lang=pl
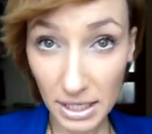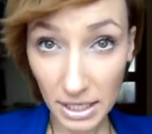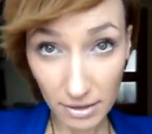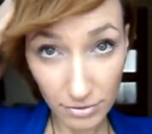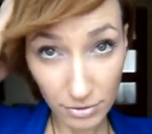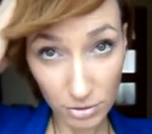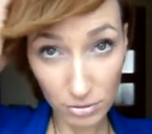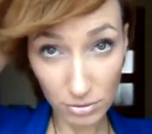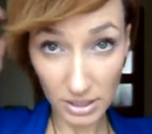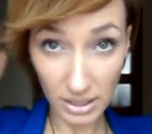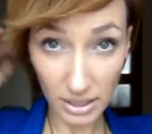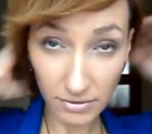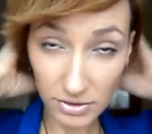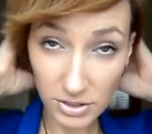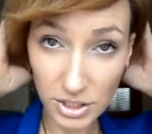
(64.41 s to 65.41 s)
E, fryzurę
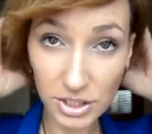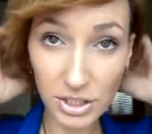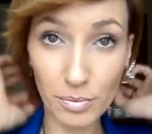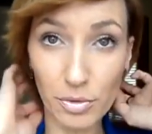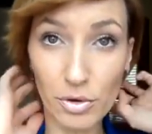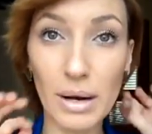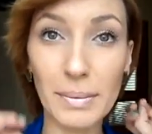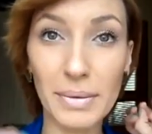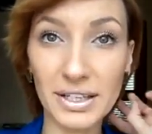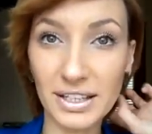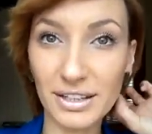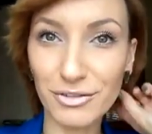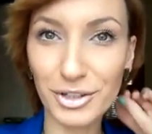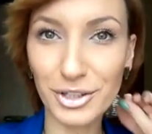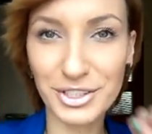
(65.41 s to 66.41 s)
jak widzicie
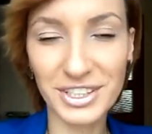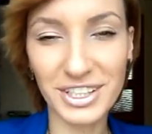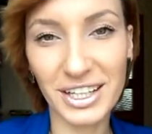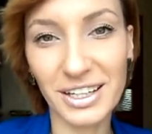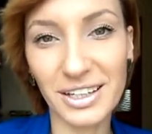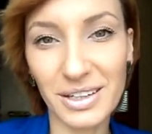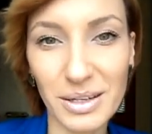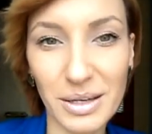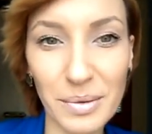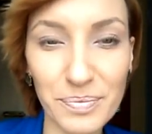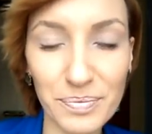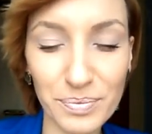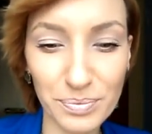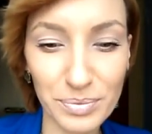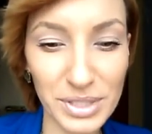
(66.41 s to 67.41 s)
połamane włosy.
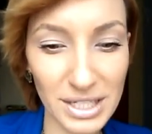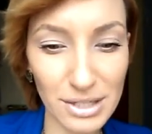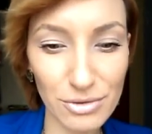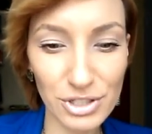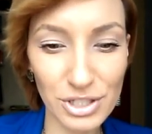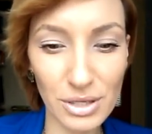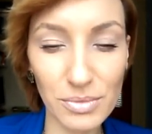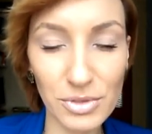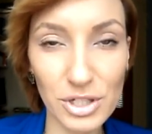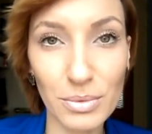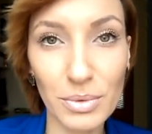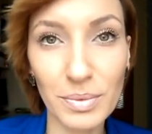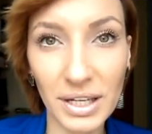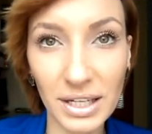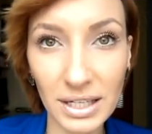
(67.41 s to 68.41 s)
Pisałyście mi,
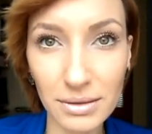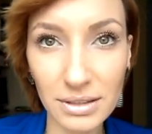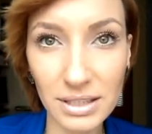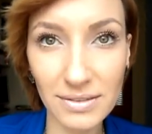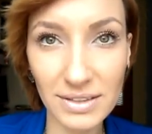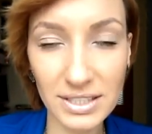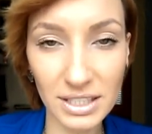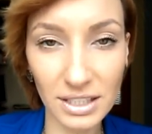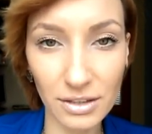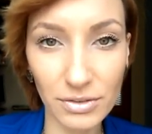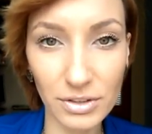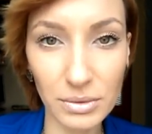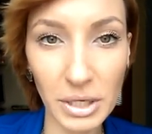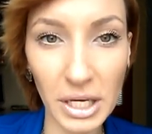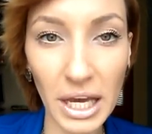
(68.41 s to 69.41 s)
żebym nagrała dla Was taki
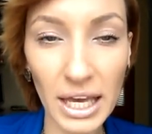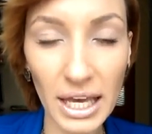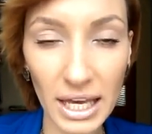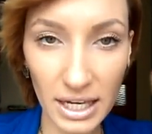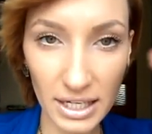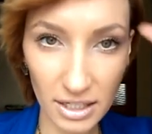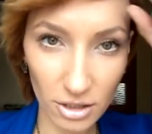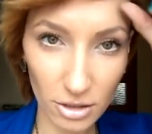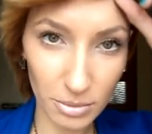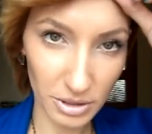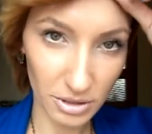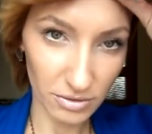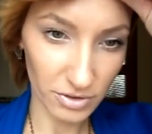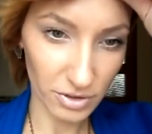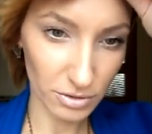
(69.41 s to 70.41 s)
filmik jak robię
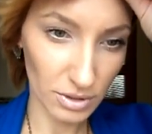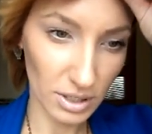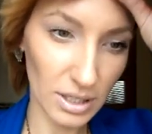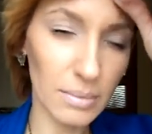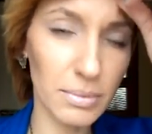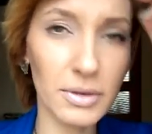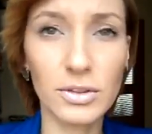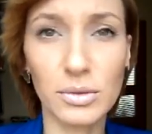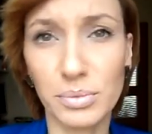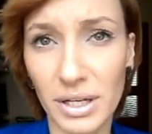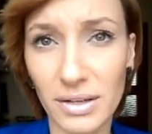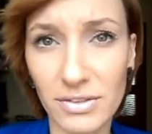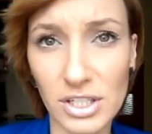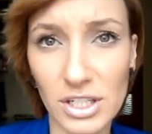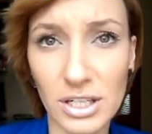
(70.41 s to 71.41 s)
tą fryzurę. Na pewno
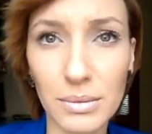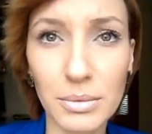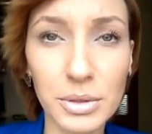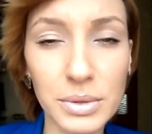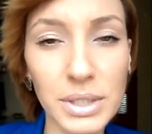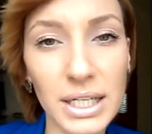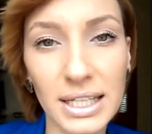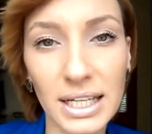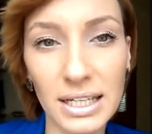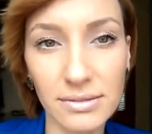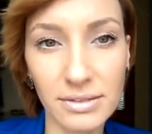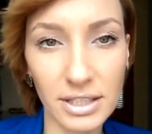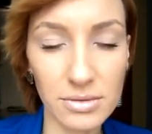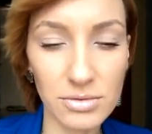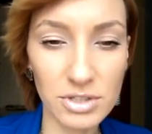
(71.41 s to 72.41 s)
pojawi się na moim kanale w
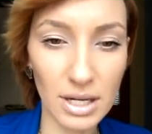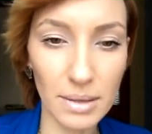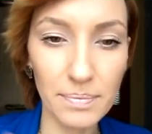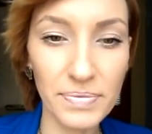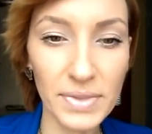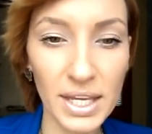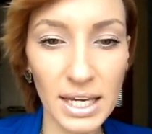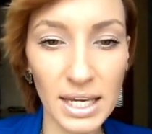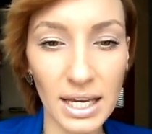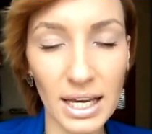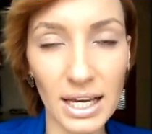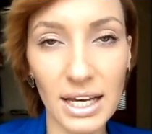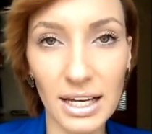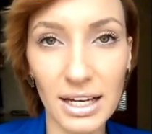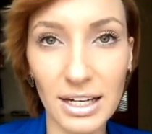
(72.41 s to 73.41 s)
jakimś tam
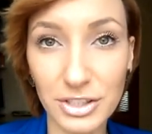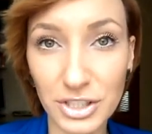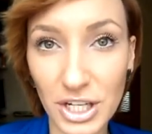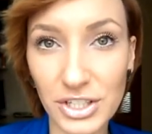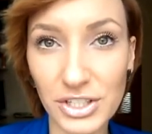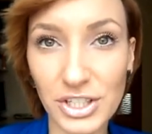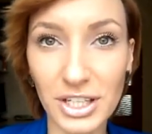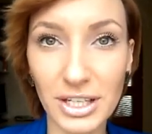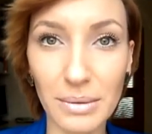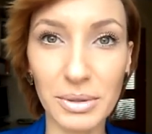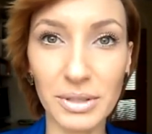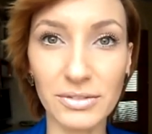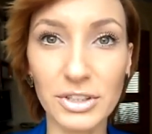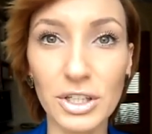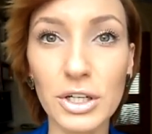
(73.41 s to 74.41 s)
e, czasie, na
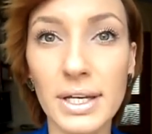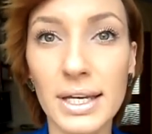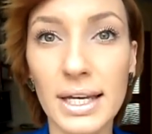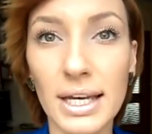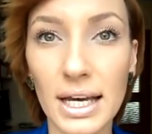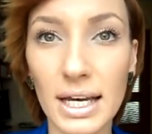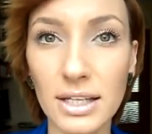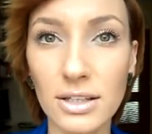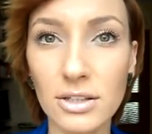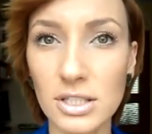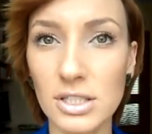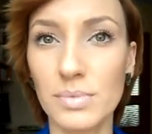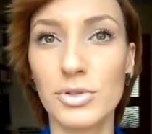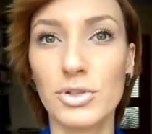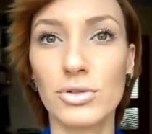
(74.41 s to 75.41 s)
pewno. no
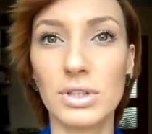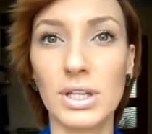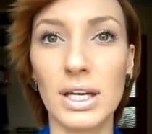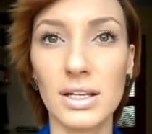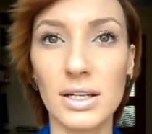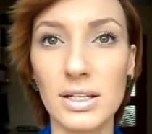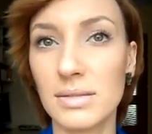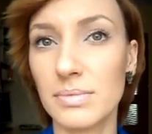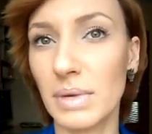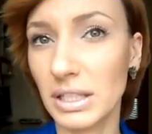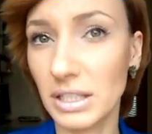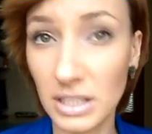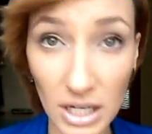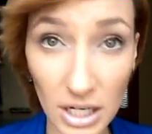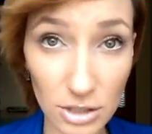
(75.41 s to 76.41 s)
i z biżuterii, z
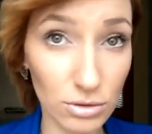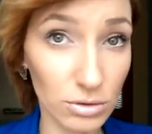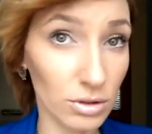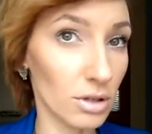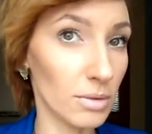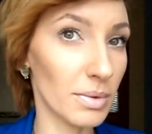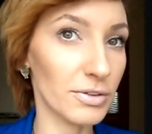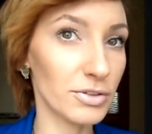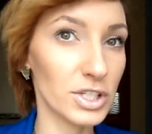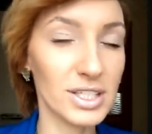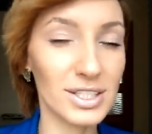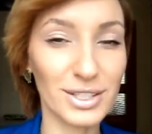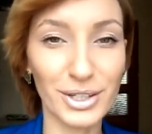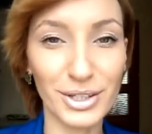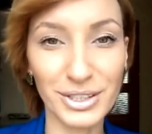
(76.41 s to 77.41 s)
makijażu to chyba
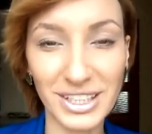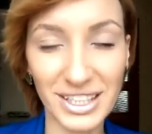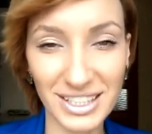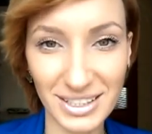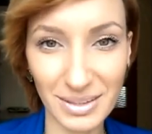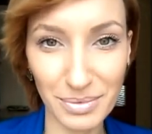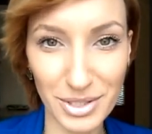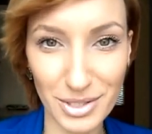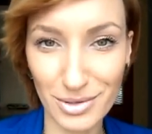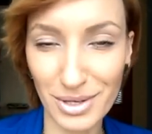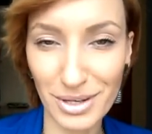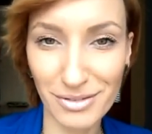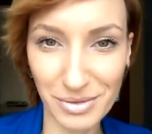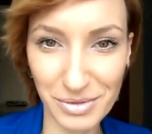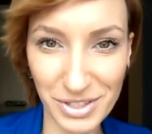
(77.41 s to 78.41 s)
wszystko i teraz
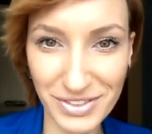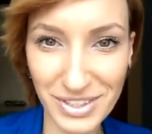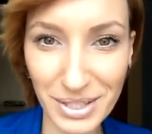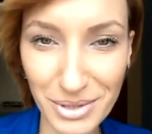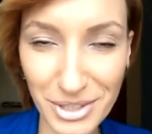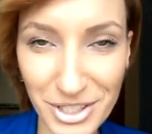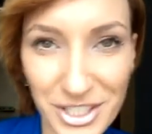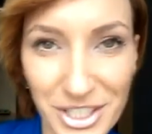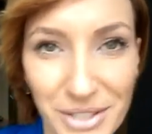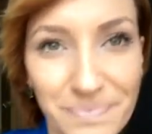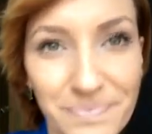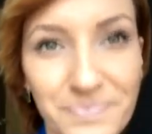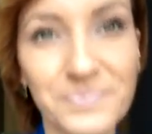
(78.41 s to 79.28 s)
zaprezentuję Wam się w całości.